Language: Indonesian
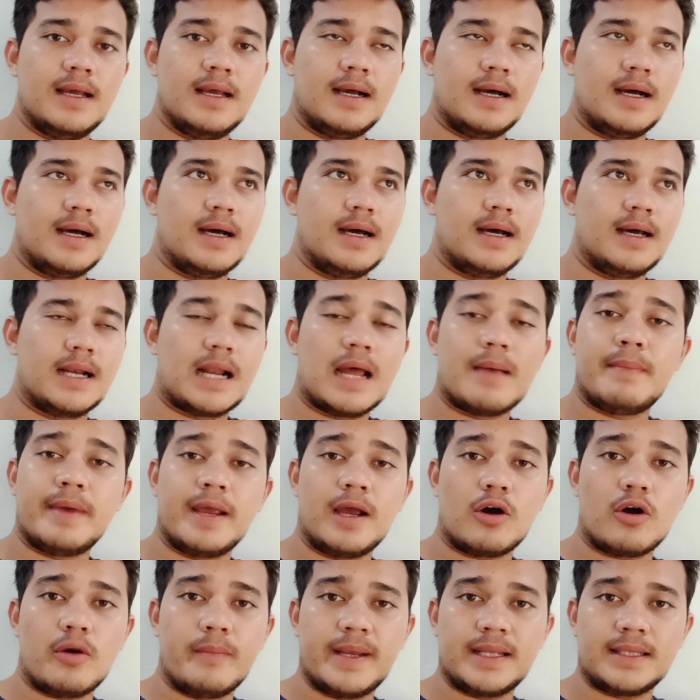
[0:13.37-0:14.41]
uh,
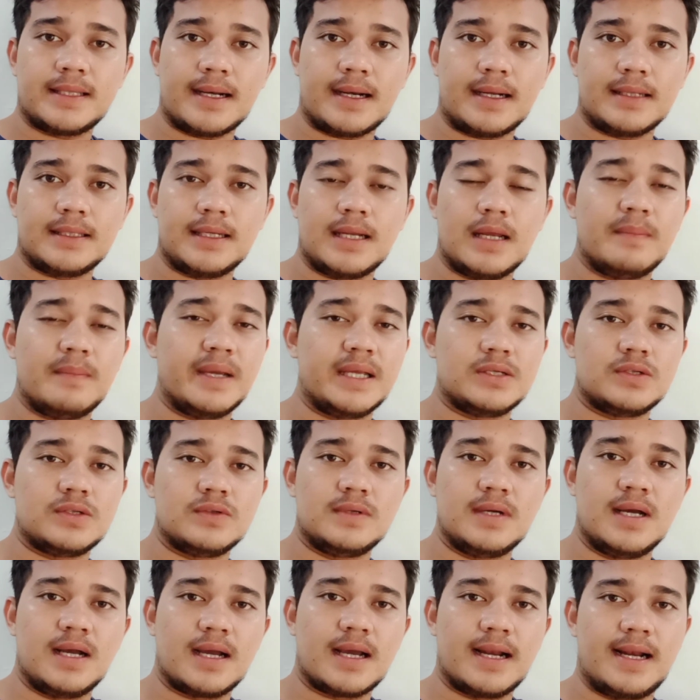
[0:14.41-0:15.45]
nama yang komentar ya, tidak baik
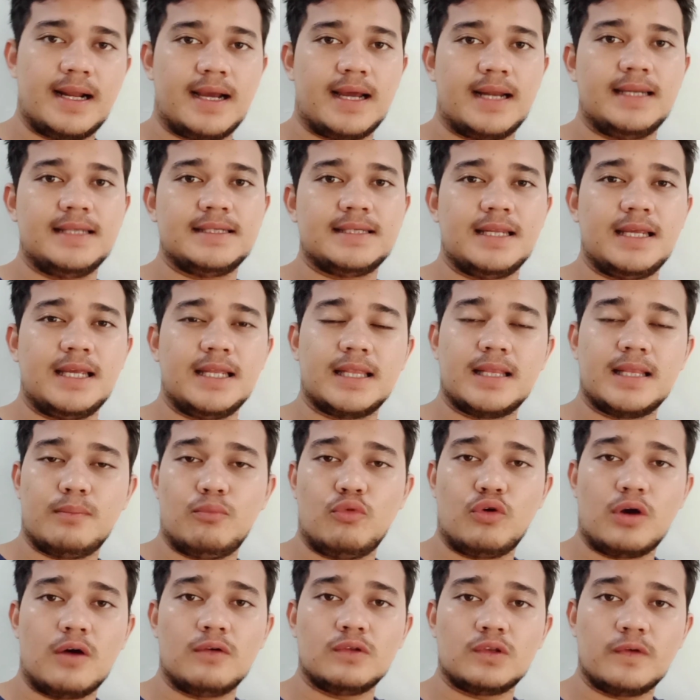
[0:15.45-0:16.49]
juga. Kadang kan di sini
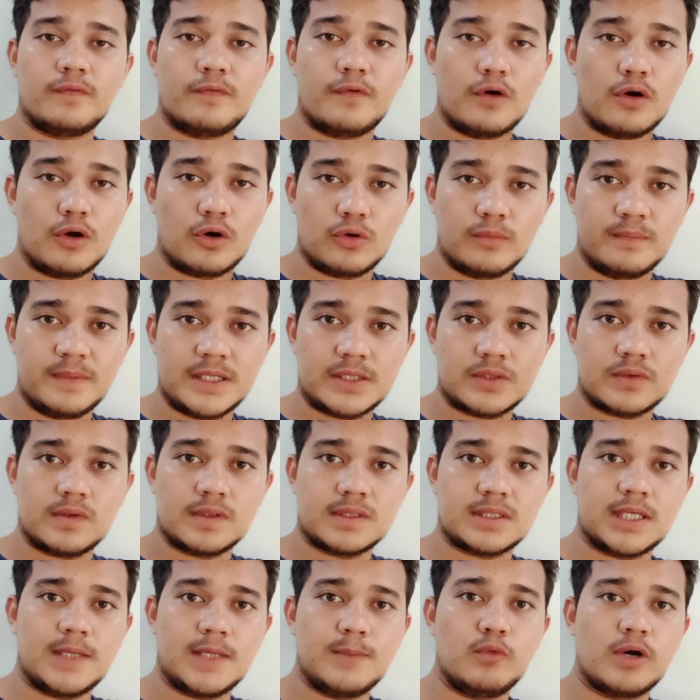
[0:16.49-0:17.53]
kita buka untuk forum
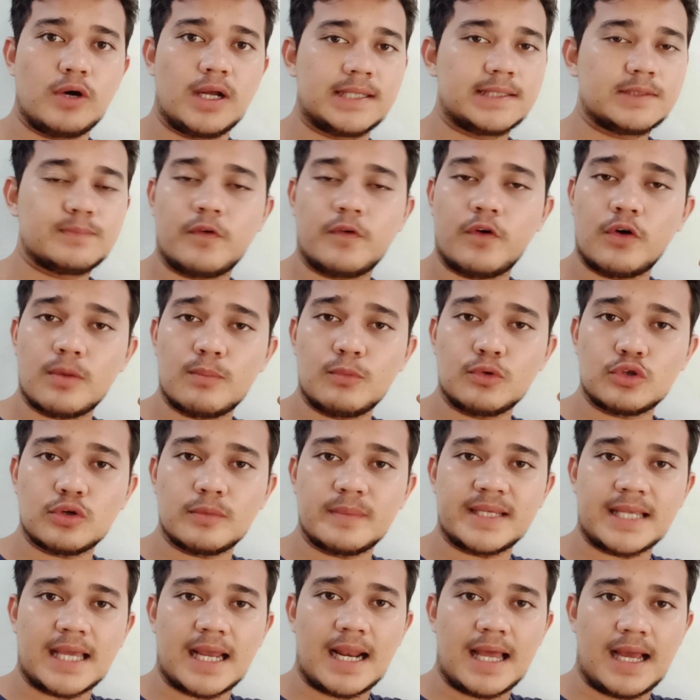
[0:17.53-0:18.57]
diskusi, bukan forum
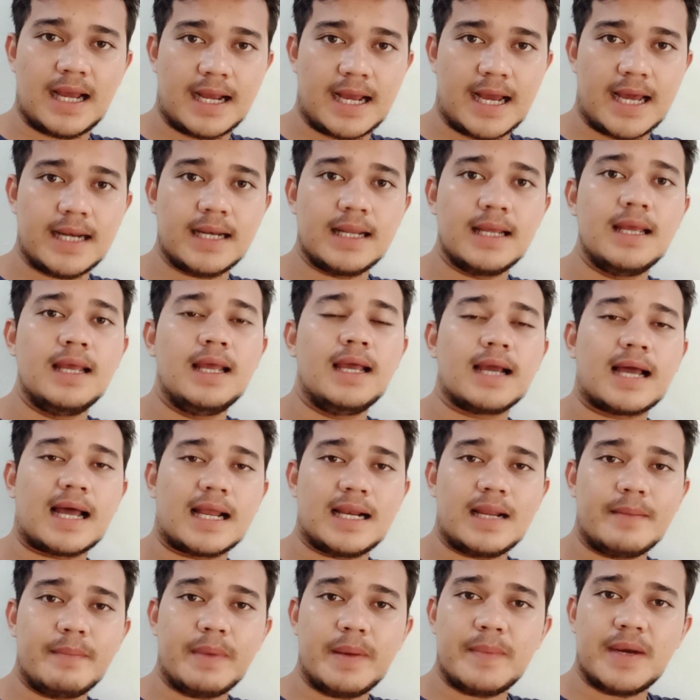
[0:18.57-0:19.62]
untuk menyalahkan.
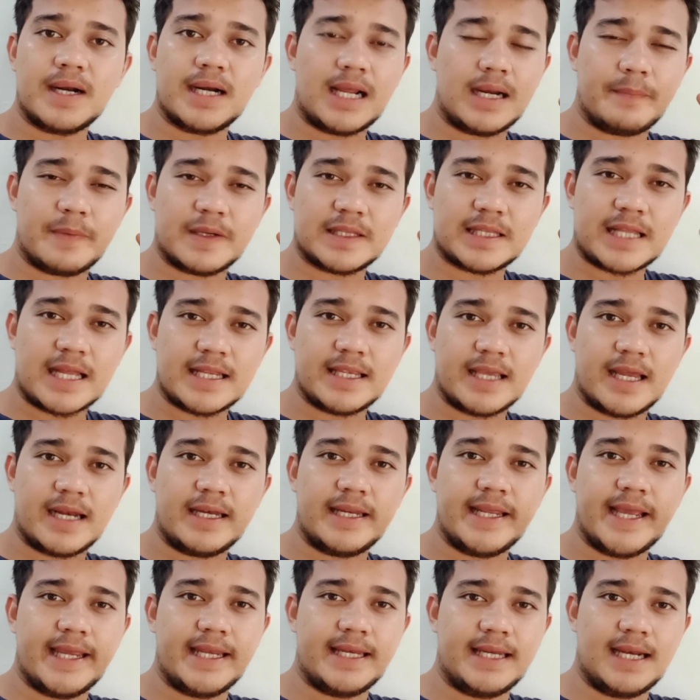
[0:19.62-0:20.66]
Karena memang dari
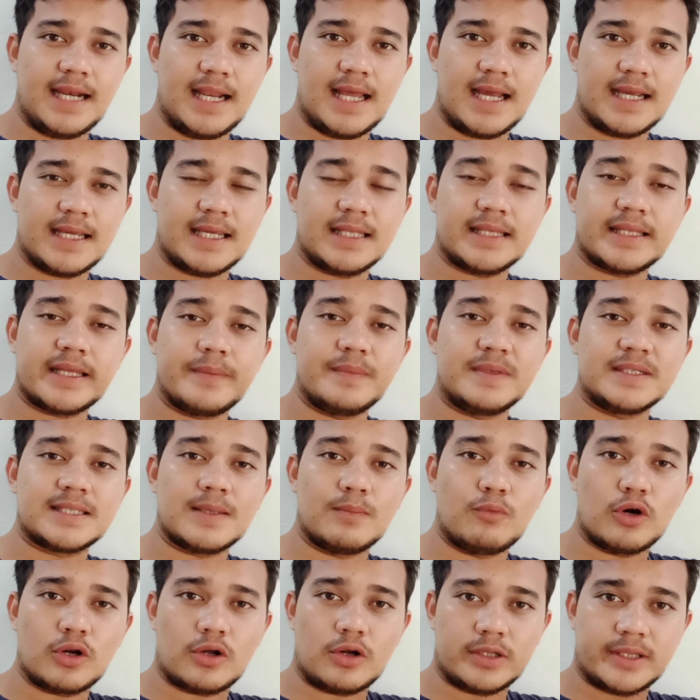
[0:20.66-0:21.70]
pertanyaan dia inilah kita
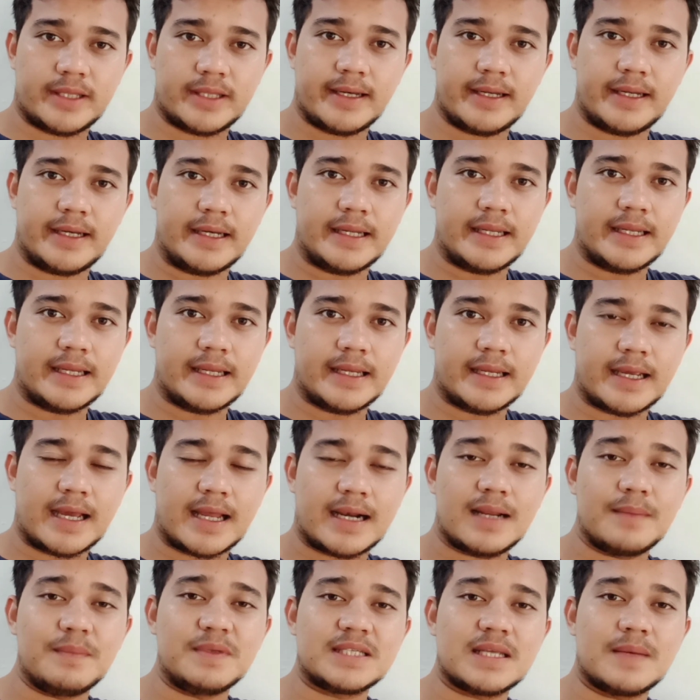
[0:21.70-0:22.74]
bisa buat konten ini
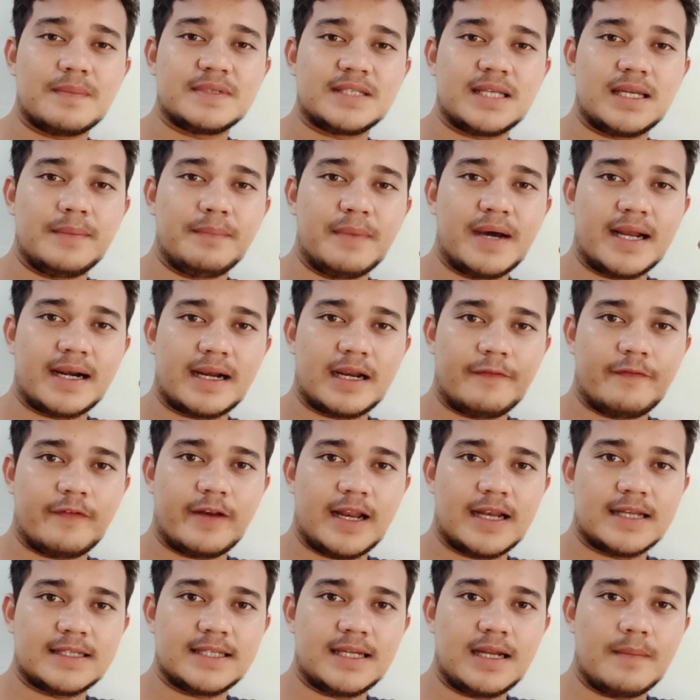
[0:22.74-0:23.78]
karena bisa menjadi bahan
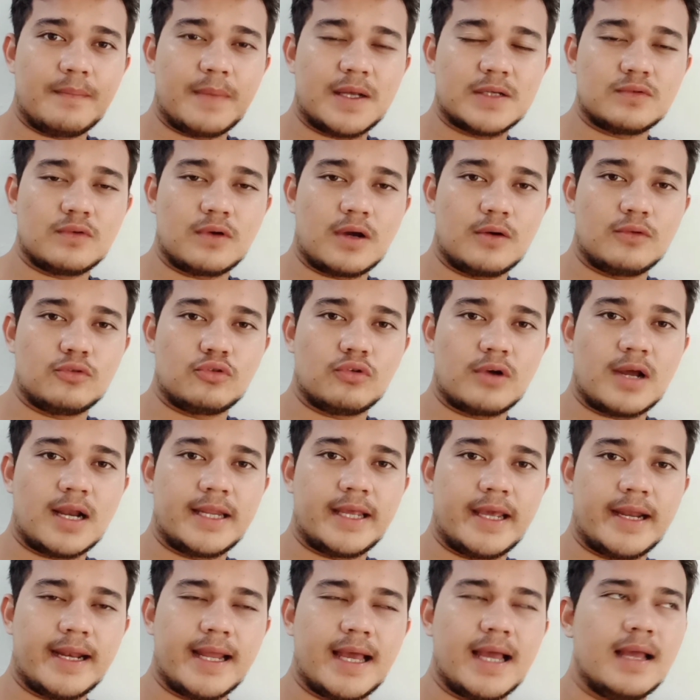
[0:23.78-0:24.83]
referensi dan masukan untuk
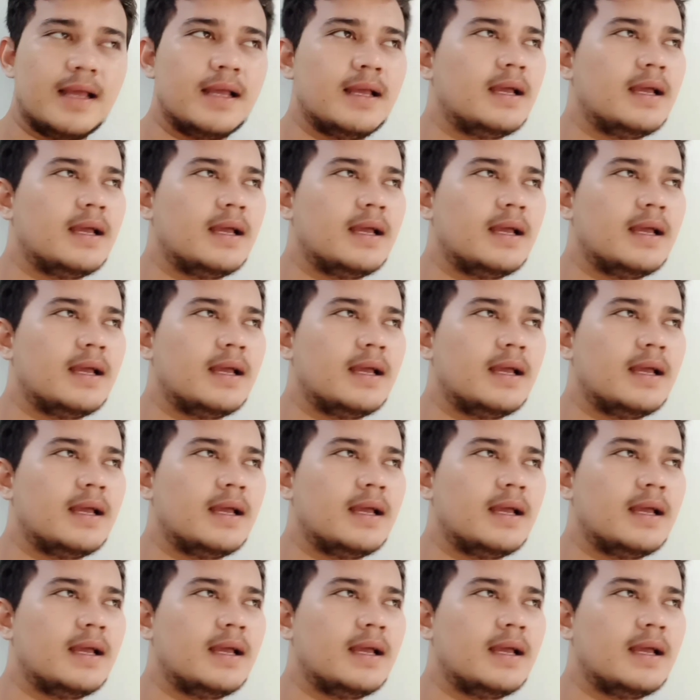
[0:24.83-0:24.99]
kalian. Nah,